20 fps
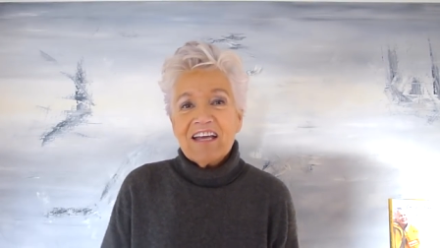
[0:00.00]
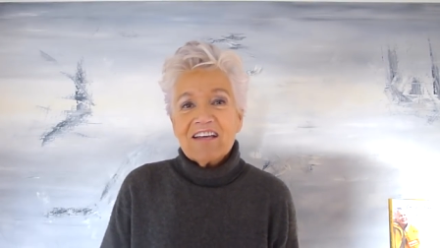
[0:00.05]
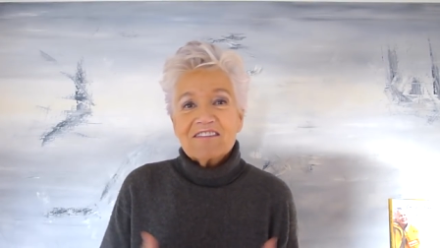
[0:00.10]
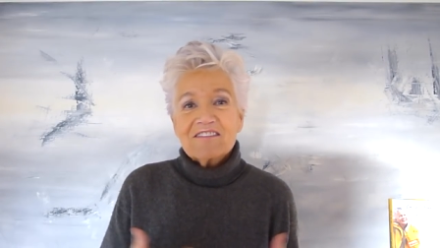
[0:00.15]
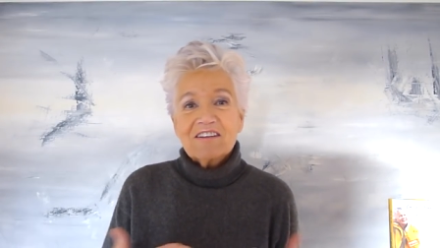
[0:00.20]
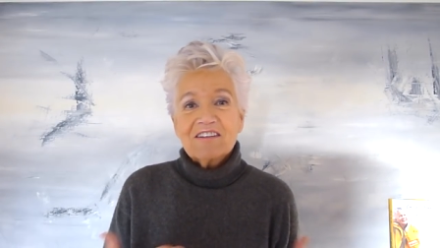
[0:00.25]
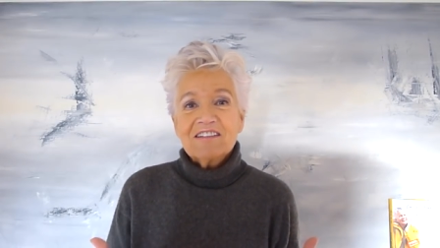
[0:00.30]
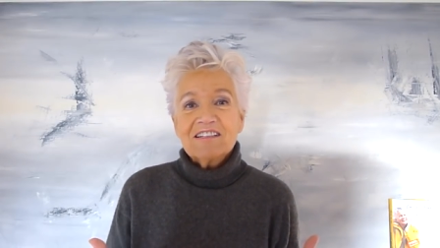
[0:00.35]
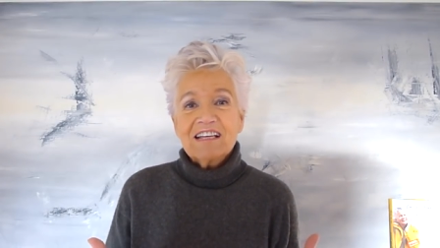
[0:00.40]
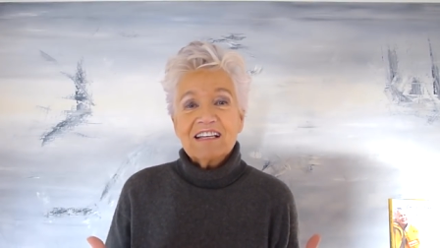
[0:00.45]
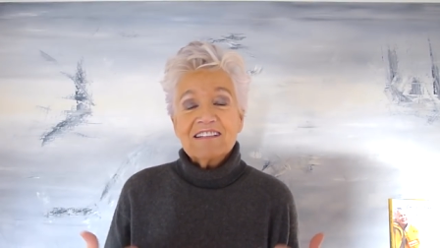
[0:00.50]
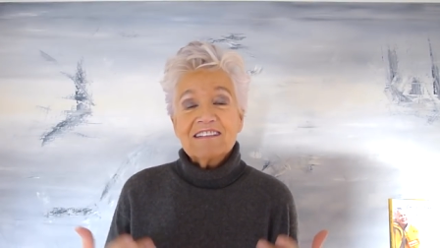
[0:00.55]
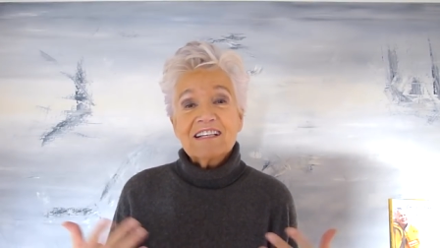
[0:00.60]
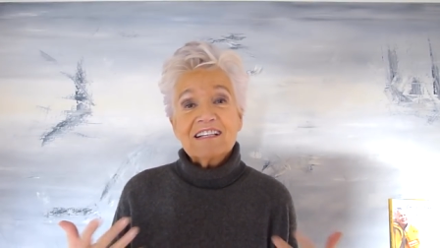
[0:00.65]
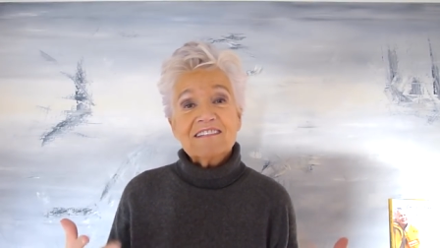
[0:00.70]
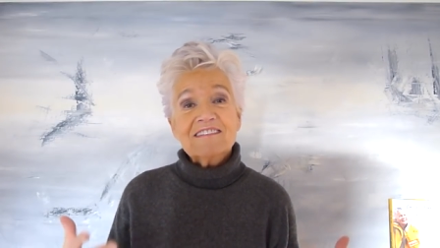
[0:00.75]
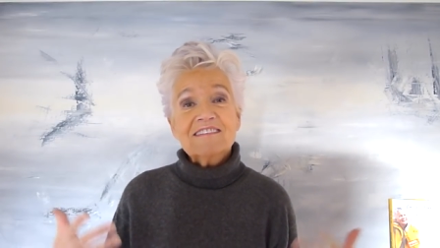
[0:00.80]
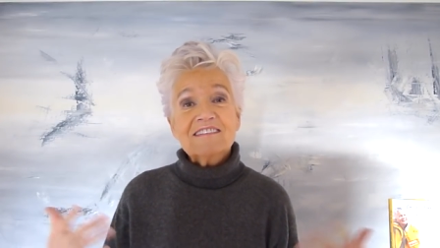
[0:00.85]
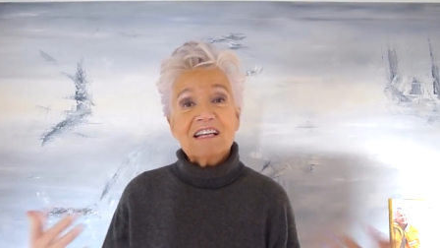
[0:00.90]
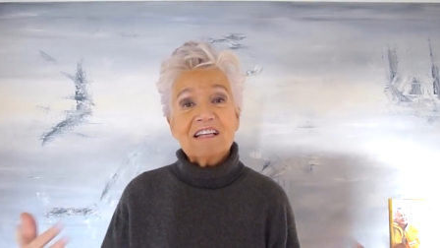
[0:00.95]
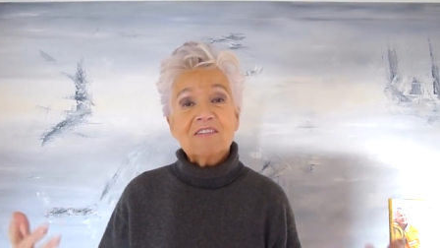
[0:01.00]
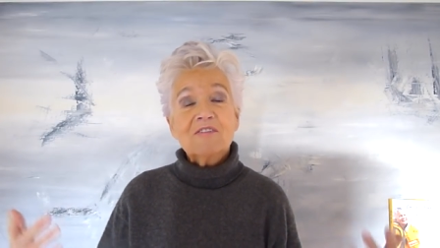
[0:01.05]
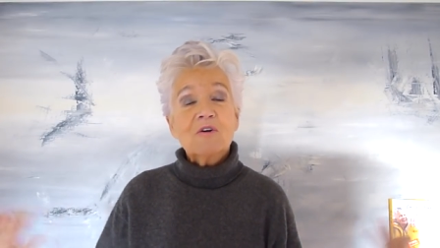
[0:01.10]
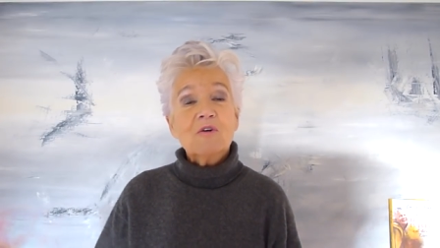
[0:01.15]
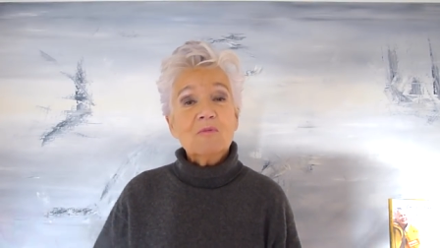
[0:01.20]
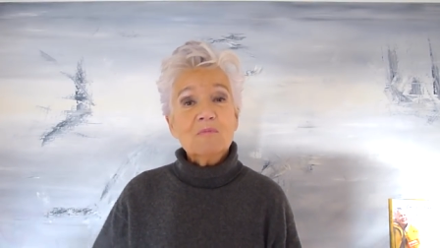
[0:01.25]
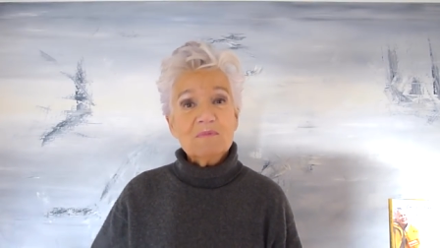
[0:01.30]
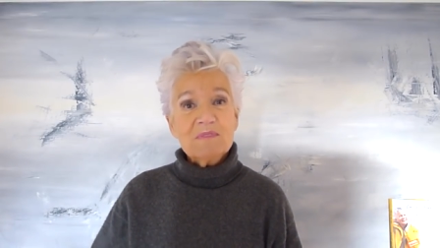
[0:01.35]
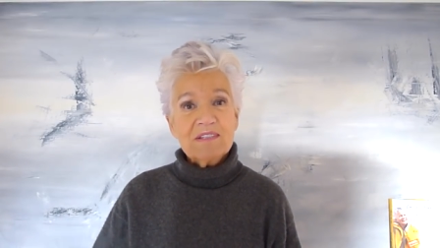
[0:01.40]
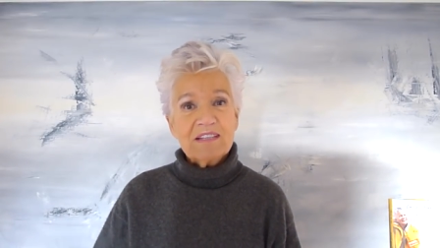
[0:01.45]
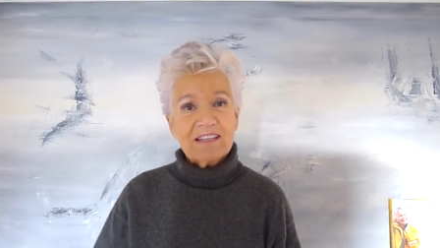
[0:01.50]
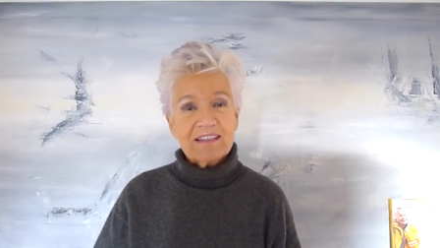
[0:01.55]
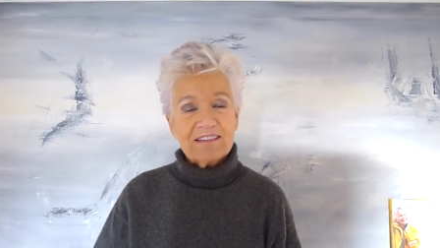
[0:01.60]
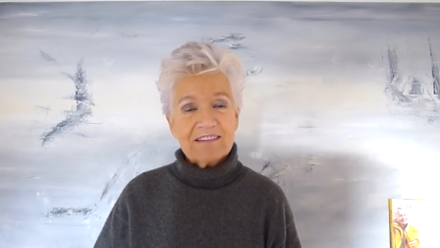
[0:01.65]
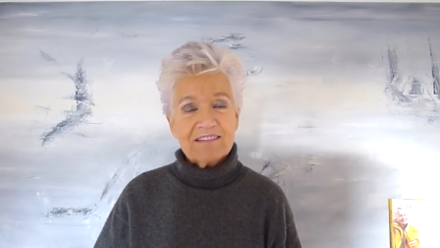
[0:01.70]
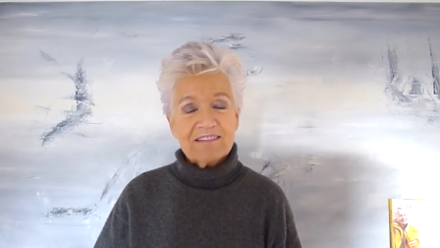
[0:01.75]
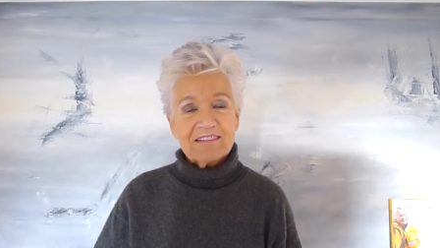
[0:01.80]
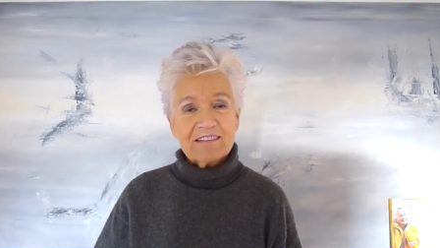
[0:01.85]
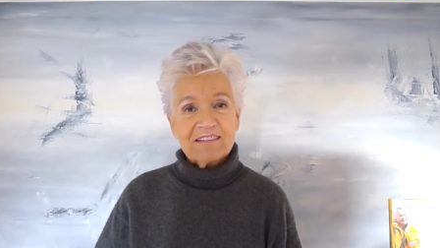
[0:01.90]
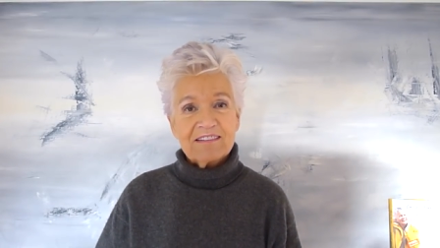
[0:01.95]
sondern das dann
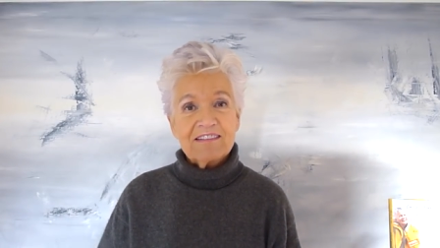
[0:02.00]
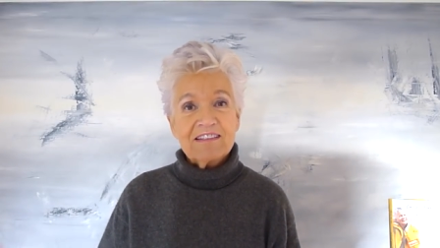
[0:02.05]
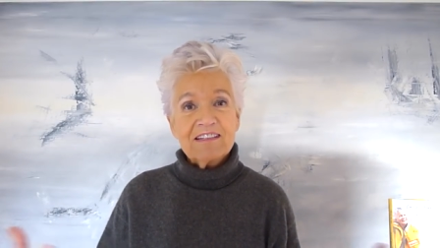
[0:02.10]
umsetzen,